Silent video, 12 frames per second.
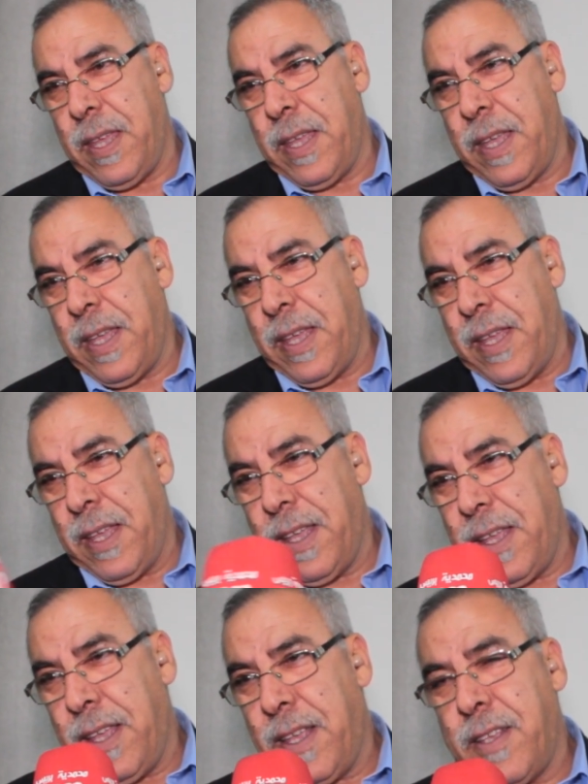شخص
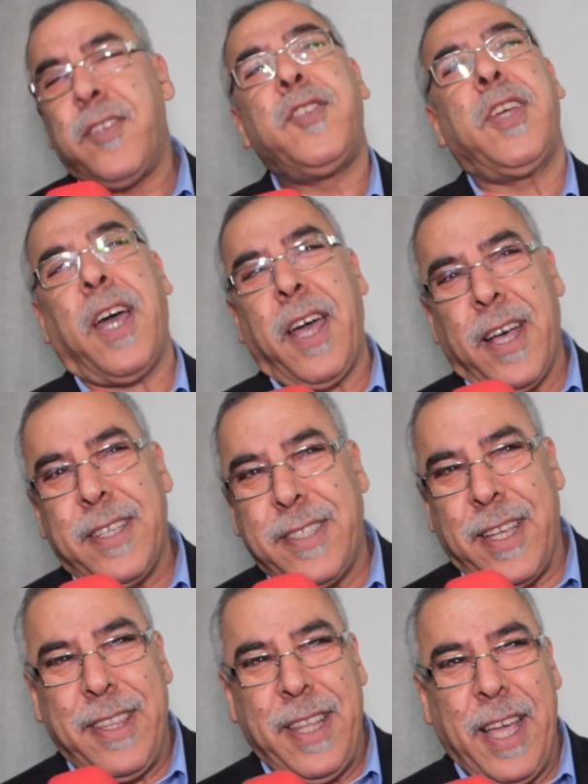الداء شخص
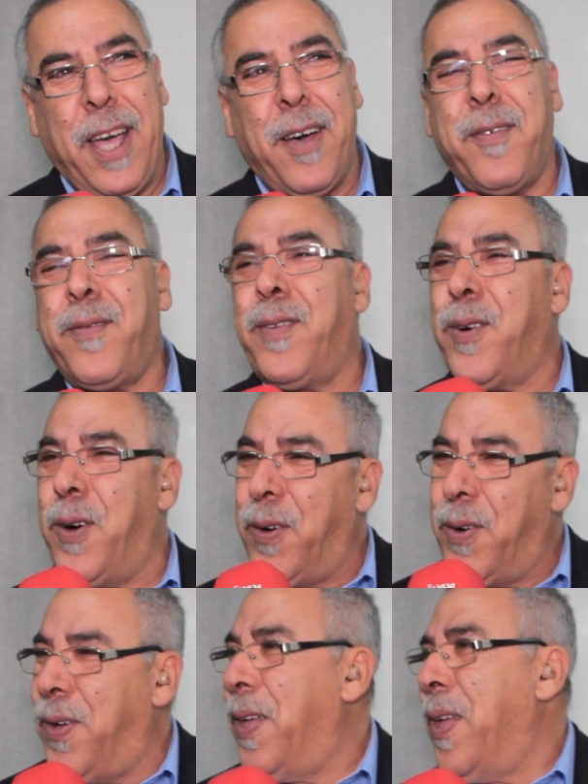الداء
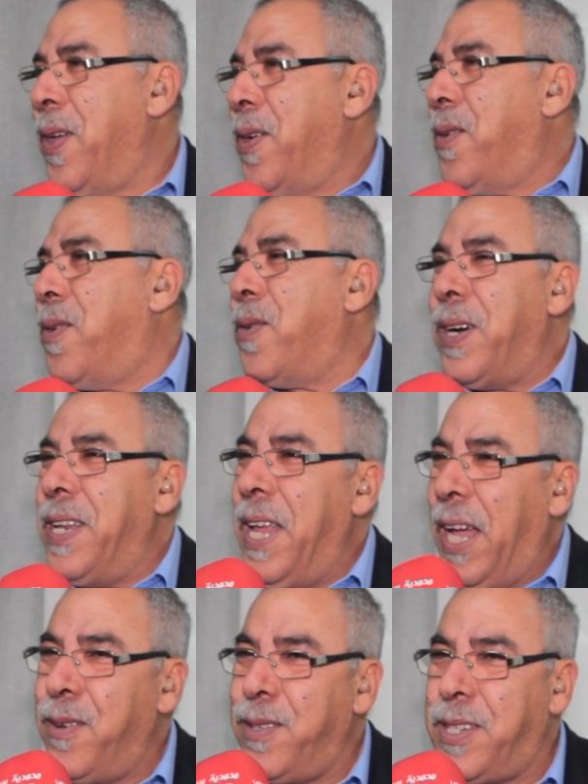
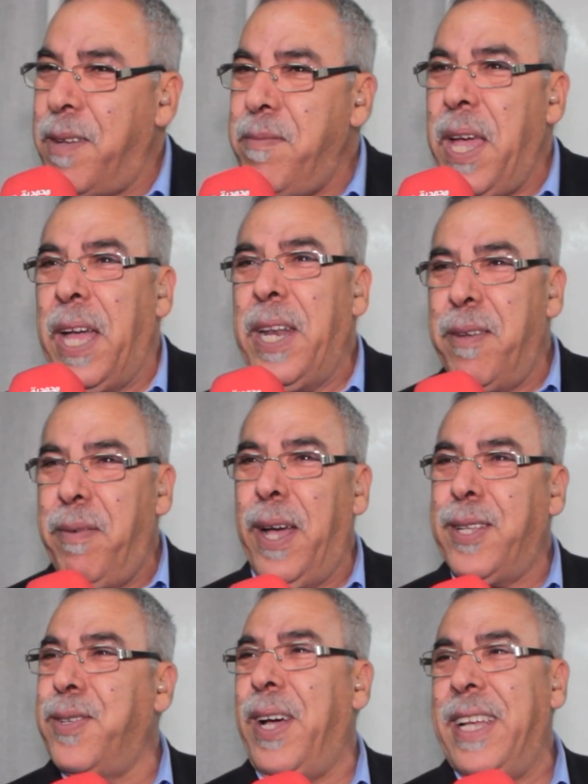ونحن جميعا
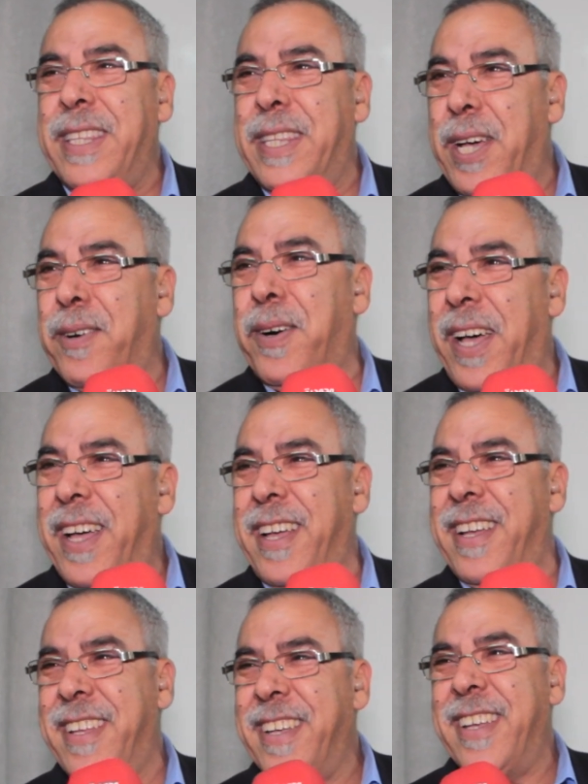نبحث عن الدواء
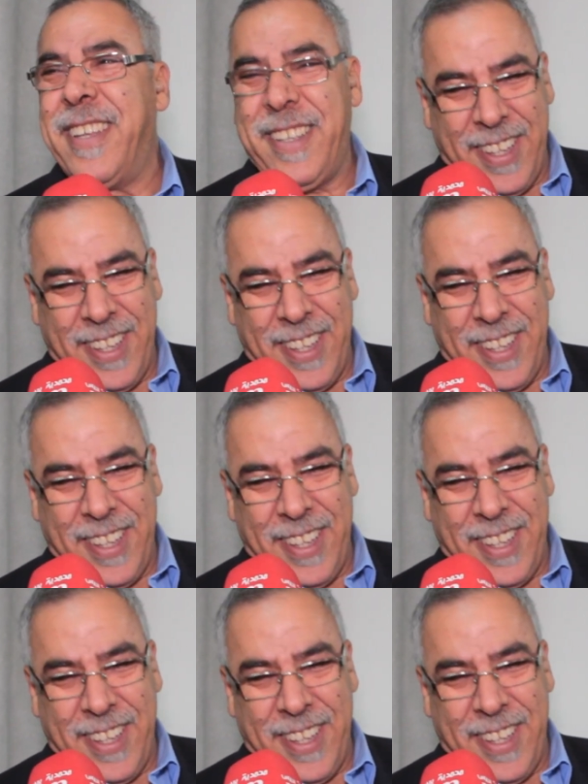شكرا